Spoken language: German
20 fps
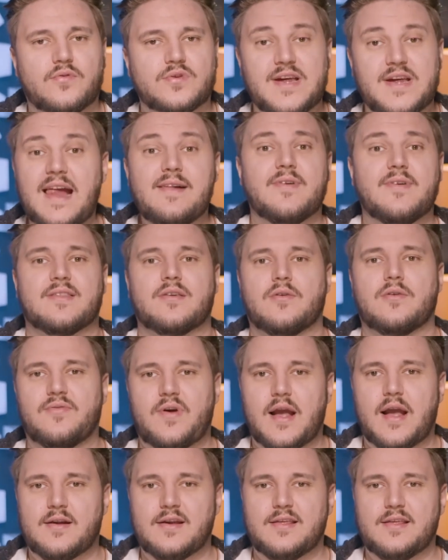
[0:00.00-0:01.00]
teilweise auch
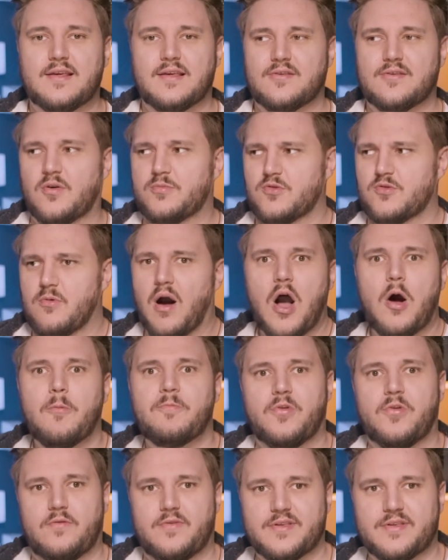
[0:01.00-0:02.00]
fraglich ist, ob
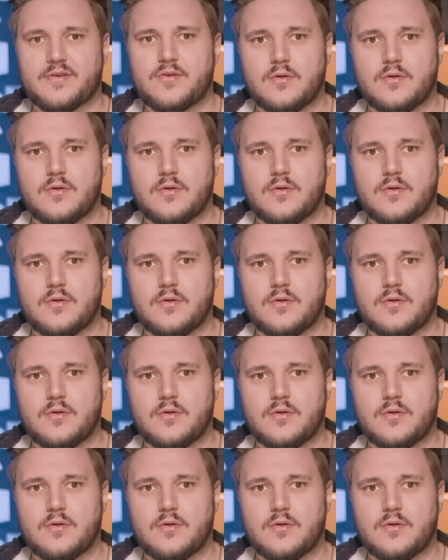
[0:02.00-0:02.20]
überhaupt noch was